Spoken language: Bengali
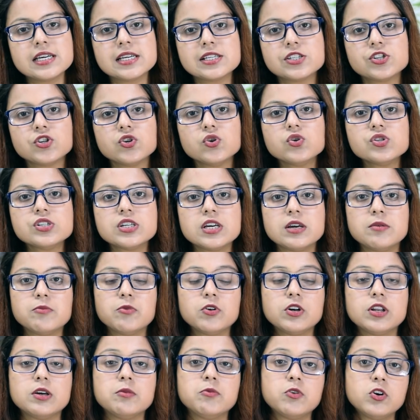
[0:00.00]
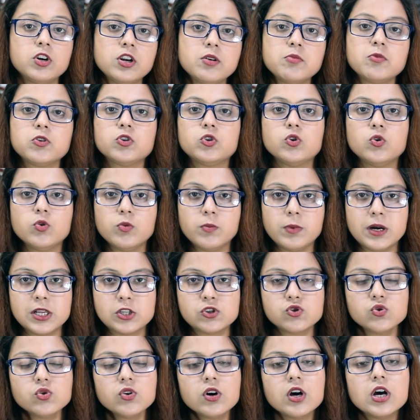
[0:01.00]
চেয়েছিল যে ইমন ইমনের মতো
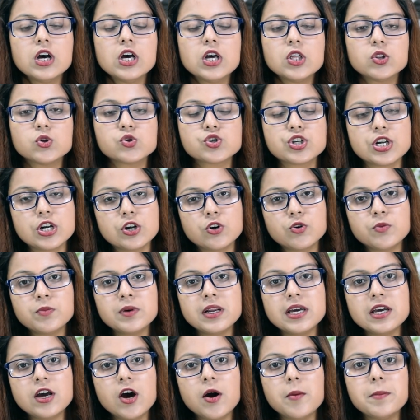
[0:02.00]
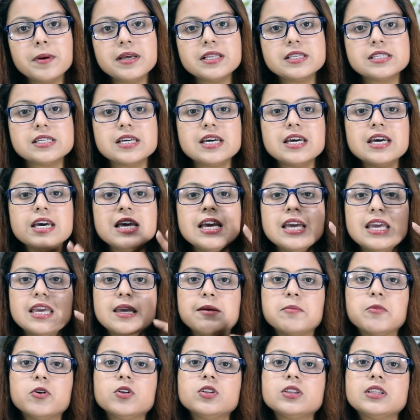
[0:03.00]
বাঁচুক তো সেরকমটাই হবে যে
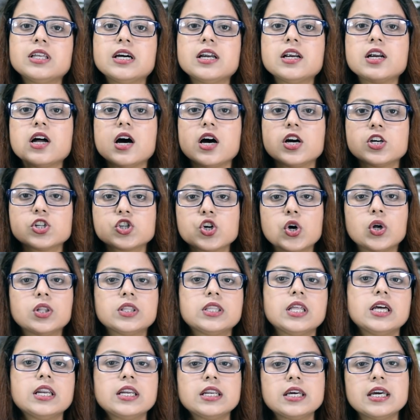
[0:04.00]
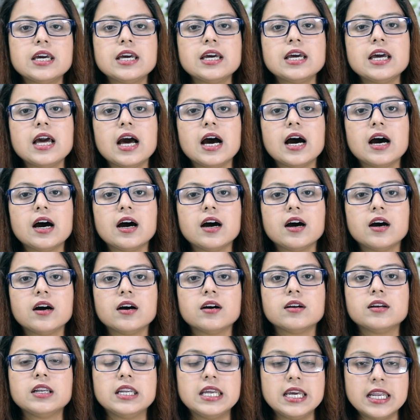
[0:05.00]
ইমন তার সন্তানকে
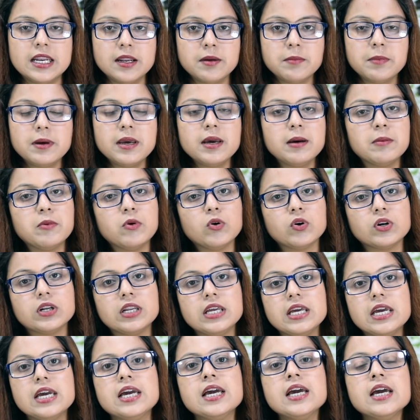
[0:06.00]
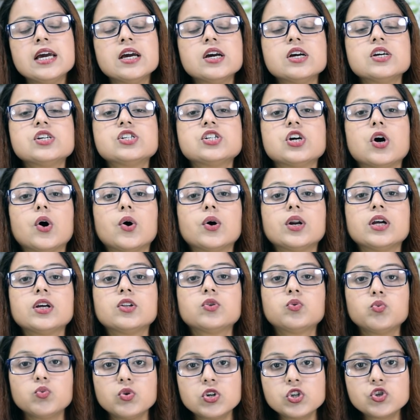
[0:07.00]
নিয়ে নেবে এবং নিয়ে সে অনেক
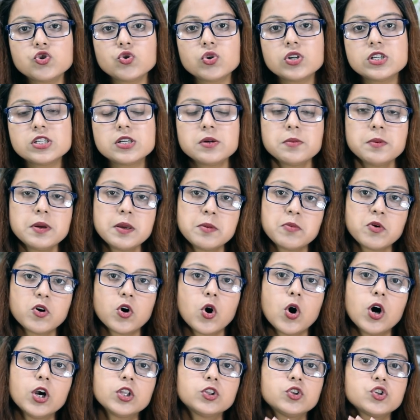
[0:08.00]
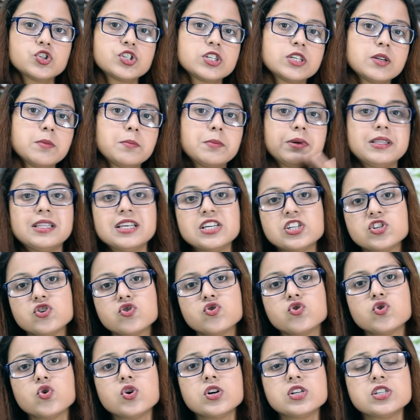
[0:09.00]
দূরে চলে যাবে এবং হয়তো সেটা
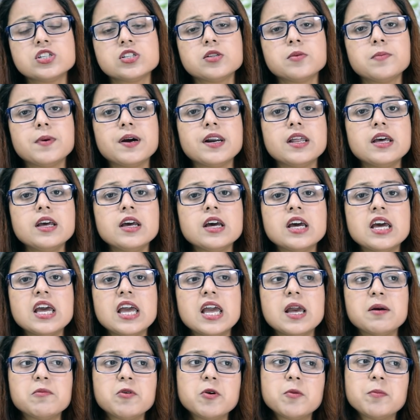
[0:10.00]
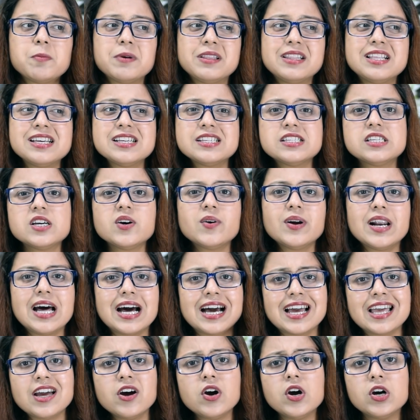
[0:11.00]
বিদেশেও হয়ে যেতে পারে এবং বিদেশ যাওয়ার
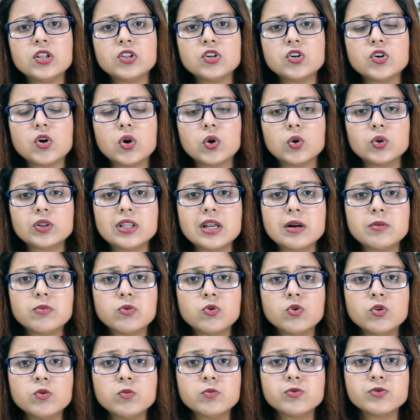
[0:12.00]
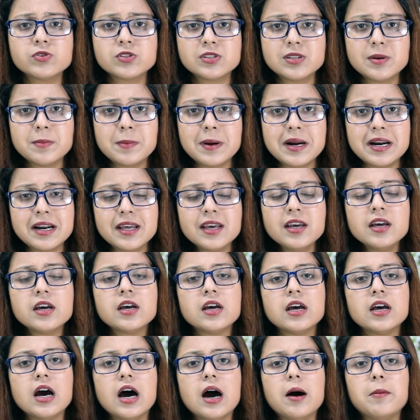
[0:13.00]
আগে হয়তো রণ তার ভুল বুঝতে পারে
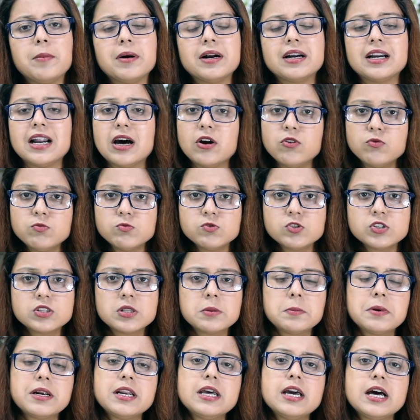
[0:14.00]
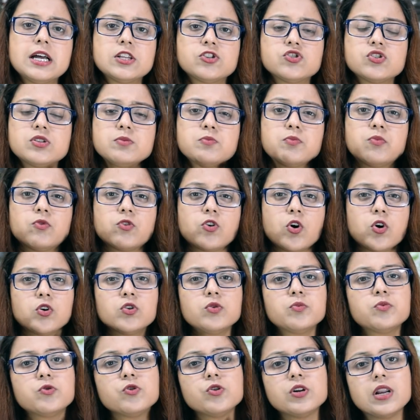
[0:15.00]
আবার নাও বুঝতে পারে আর যদি রণ
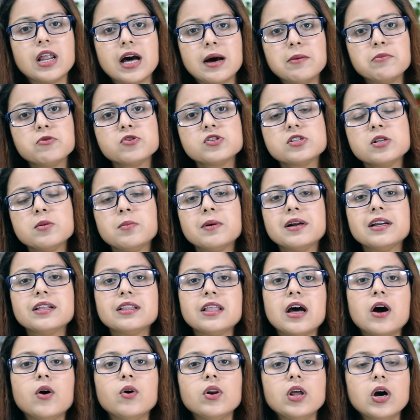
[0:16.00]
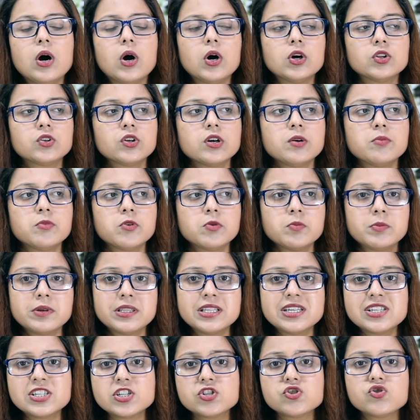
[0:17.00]
ভুল না বুঝতে পারে তাহলে হয়তো ইমন
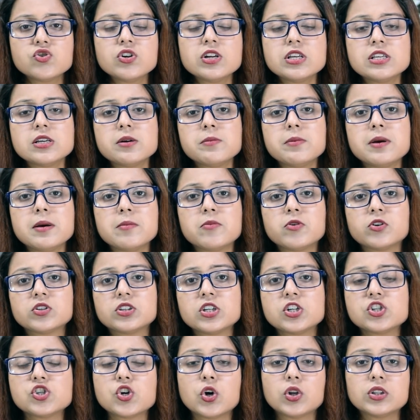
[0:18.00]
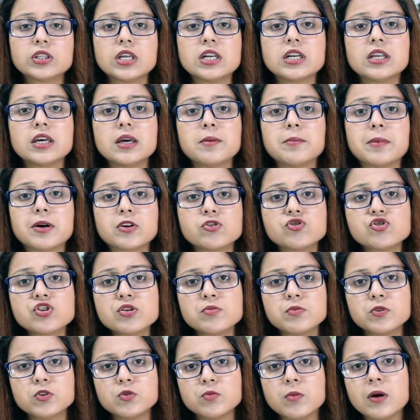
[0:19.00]
বিদেশে চলে যাবে এবং তার সন্তানকে
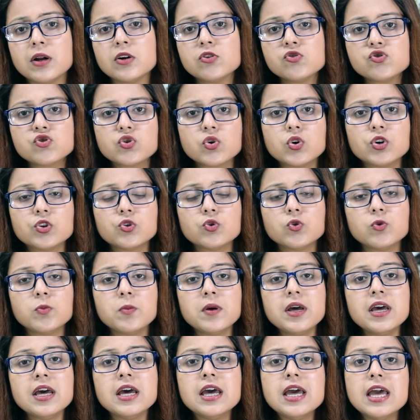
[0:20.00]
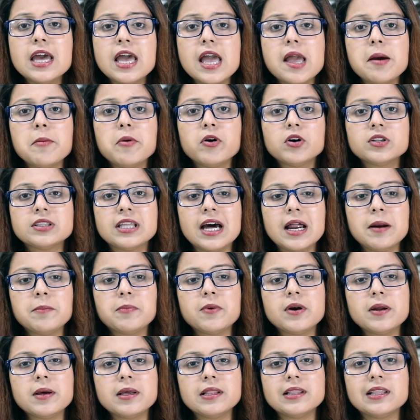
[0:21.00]
মানুষের মতো মানুষ করে তুলবে এবং
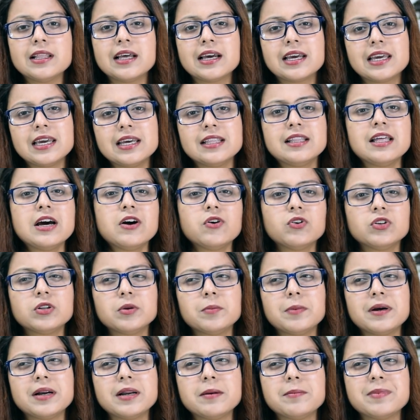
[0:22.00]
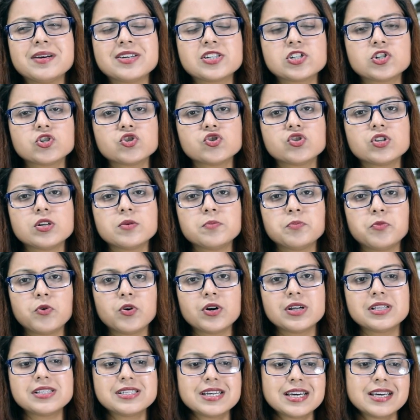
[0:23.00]
তারপরে দেখিয়ে দেওয়া হতে পারে বেশ কিছুদিন
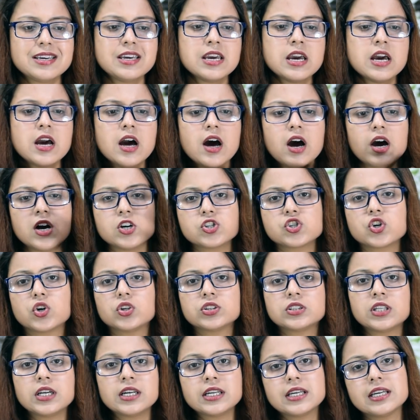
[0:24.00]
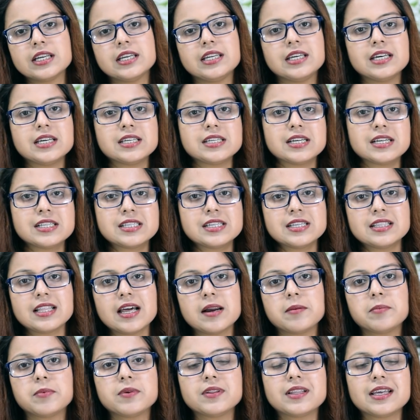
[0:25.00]
পরে যেই সন্তানকে নিয়ে যাচ্ছে
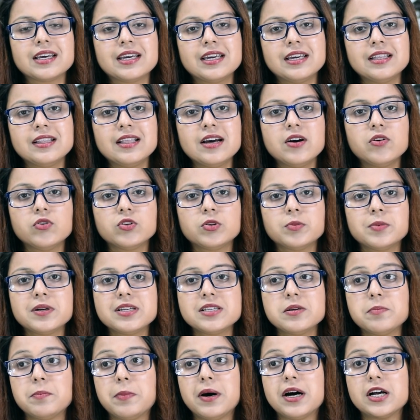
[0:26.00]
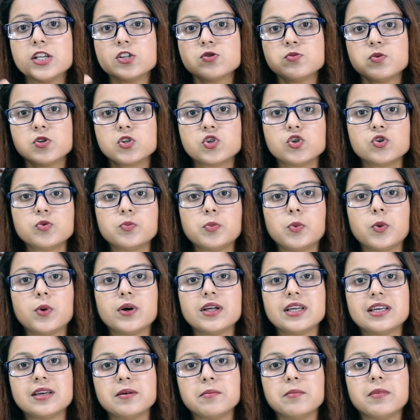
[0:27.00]
তারপরে দেখিয়ে দেওয়া হতে পারে যে পাঁচ বছর
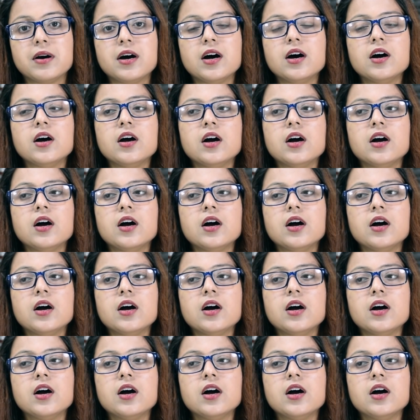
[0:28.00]
পরে কিংবা